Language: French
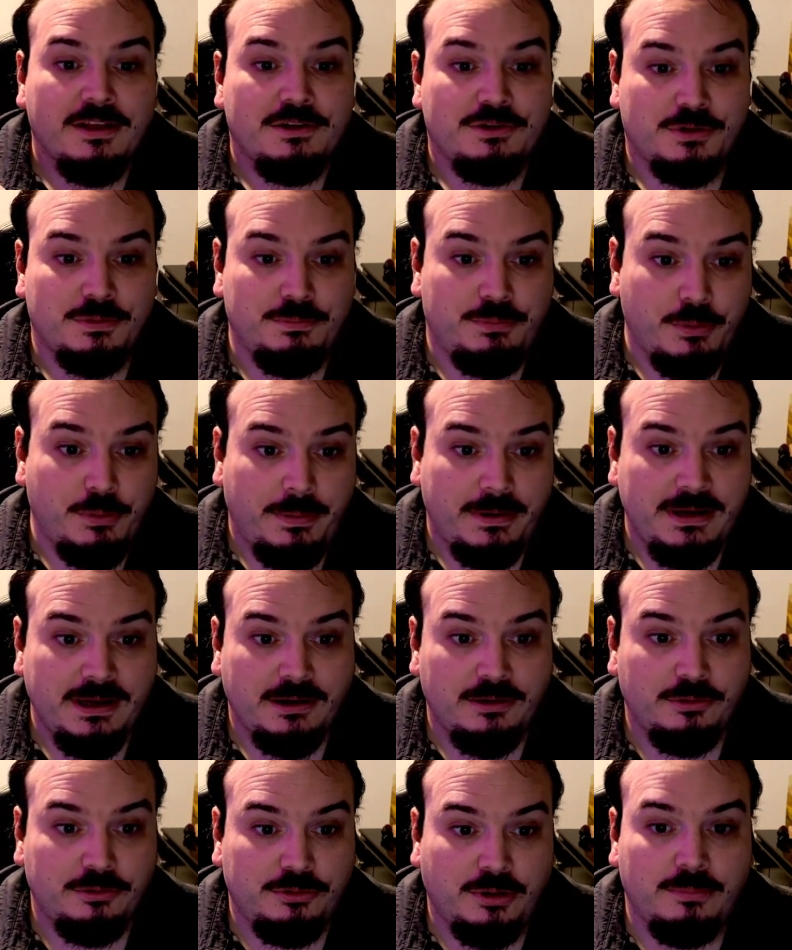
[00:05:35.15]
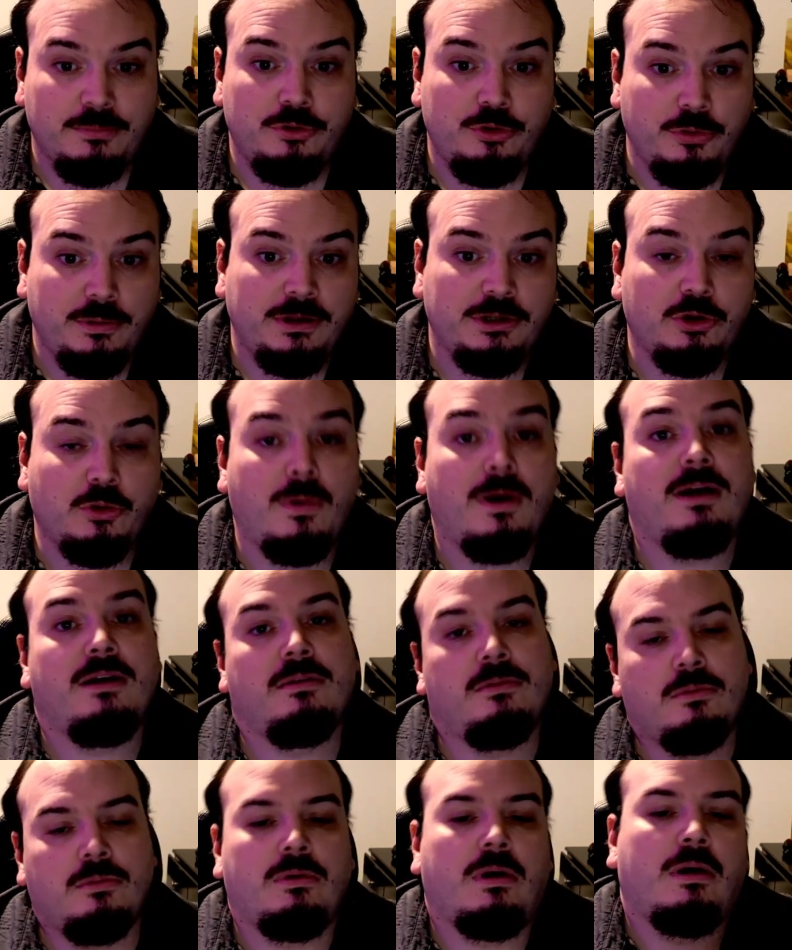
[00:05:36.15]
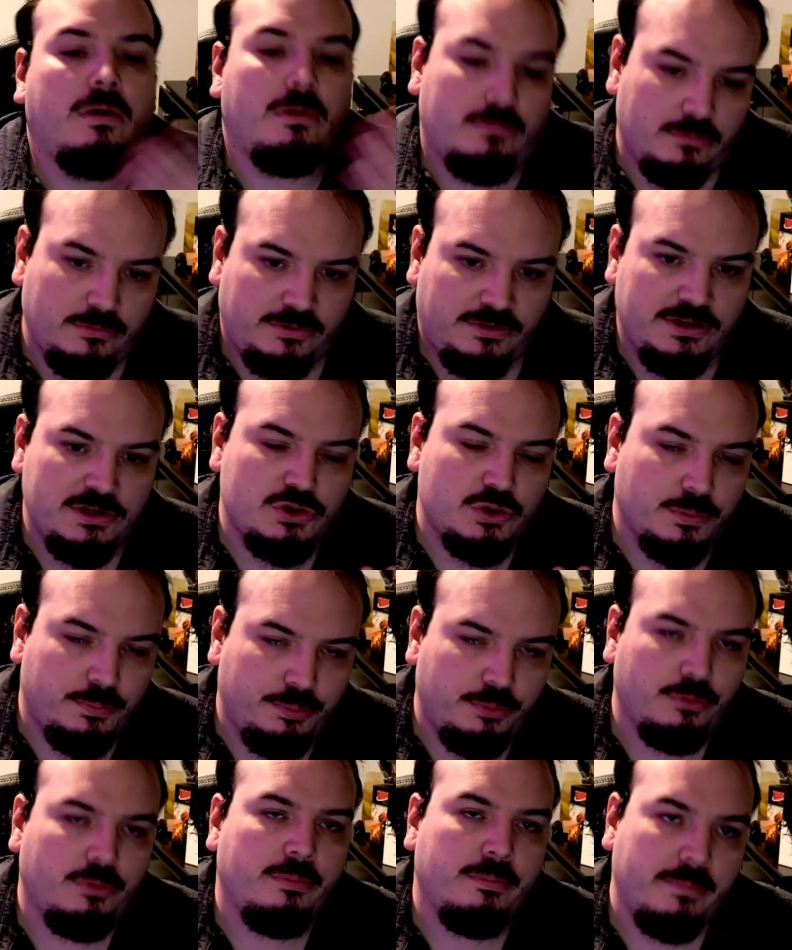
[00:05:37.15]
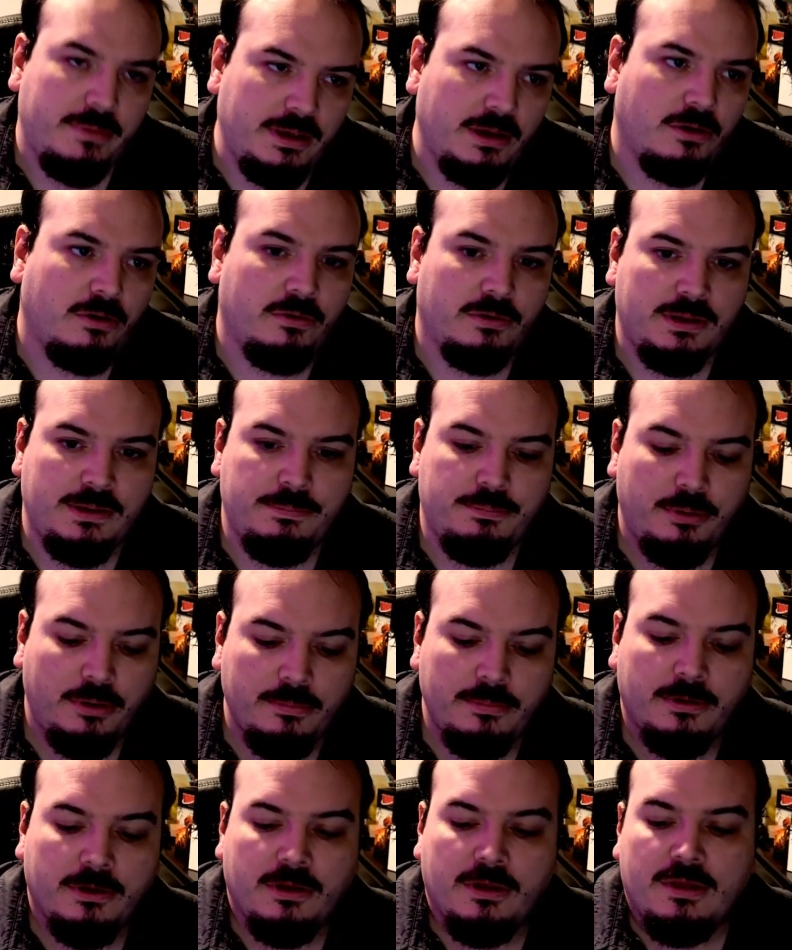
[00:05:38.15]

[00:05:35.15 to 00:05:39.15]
Je ne peux pas lire le tome 2 et 3, si je peux, mais en EPUB.